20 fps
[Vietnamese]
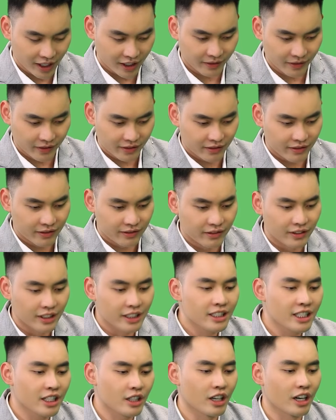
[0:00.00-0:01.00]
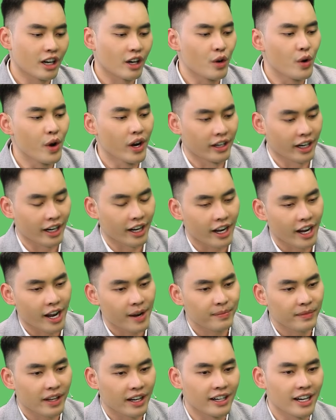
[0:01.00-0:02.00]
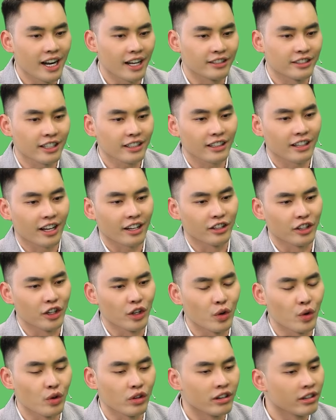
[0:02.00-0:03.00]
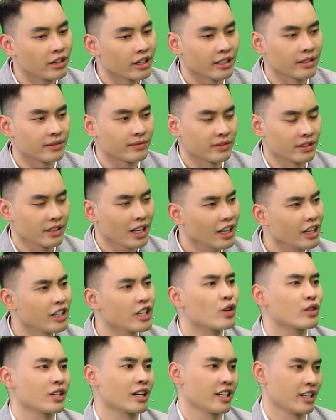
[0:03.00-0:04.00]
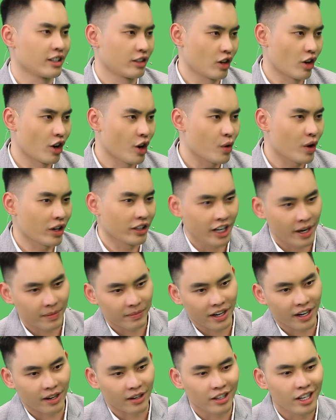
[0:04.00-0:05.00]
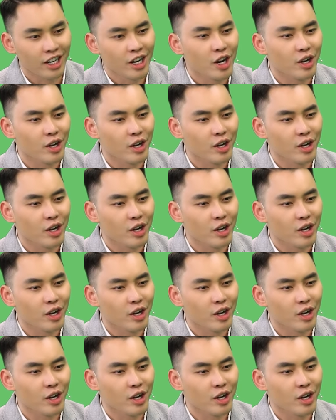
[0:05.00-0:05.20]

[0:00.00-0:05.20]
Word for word: và với chị uh, Huyền này em thấy là rất là nhiều người rất là nhiều gia đình có cái quan niệm là